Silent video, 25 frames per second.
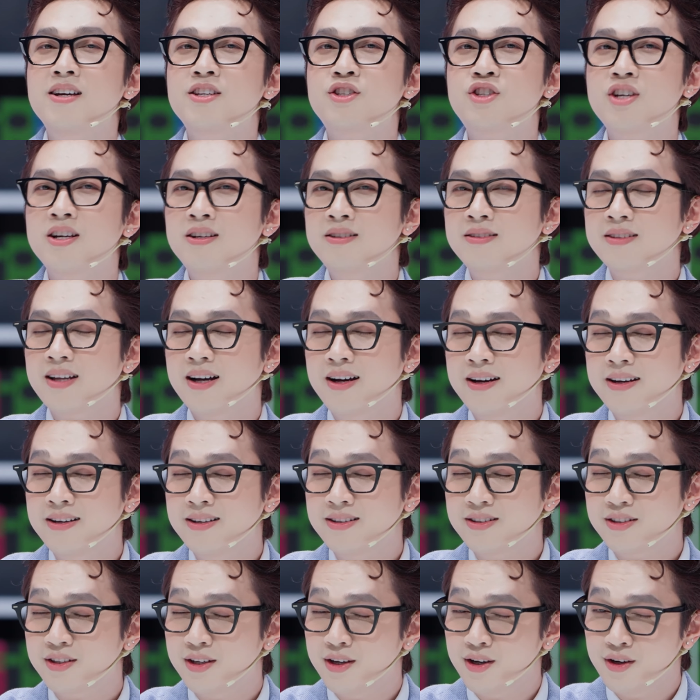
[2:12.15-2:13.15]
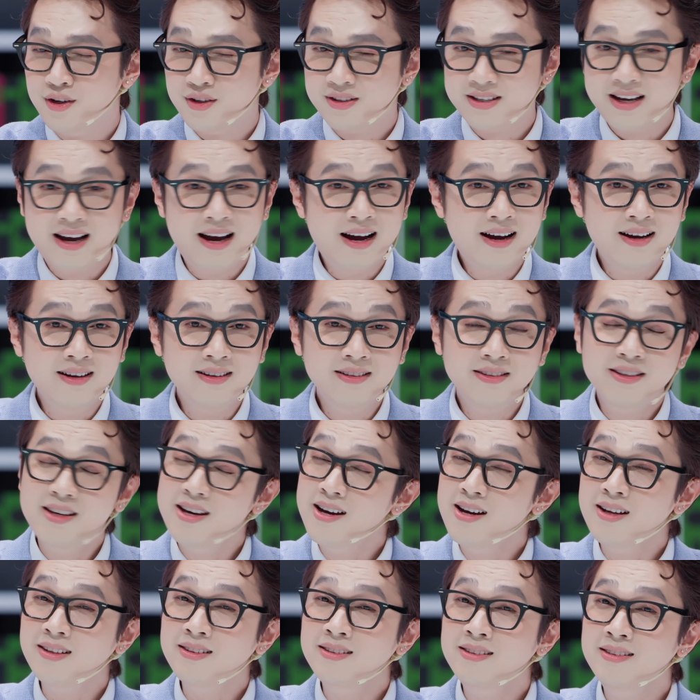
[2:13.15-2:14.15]
chân thành dịu dàng
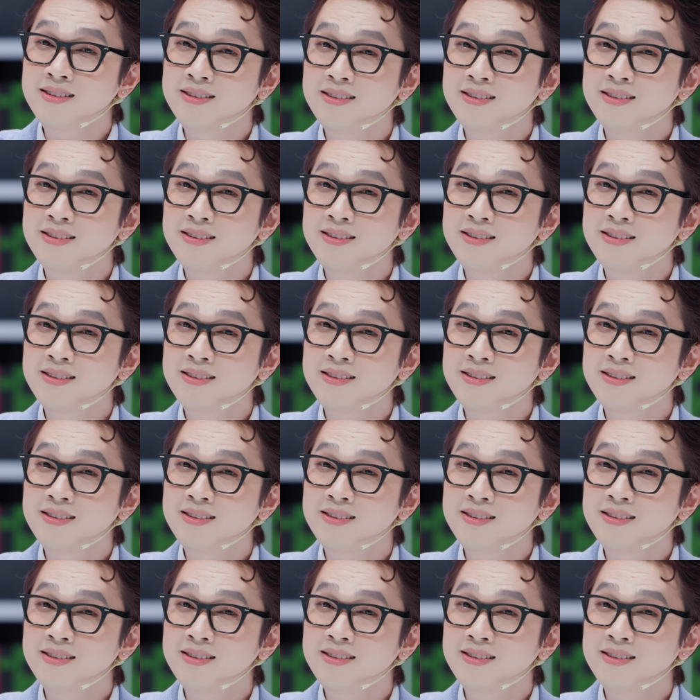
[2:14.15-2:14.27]
nhất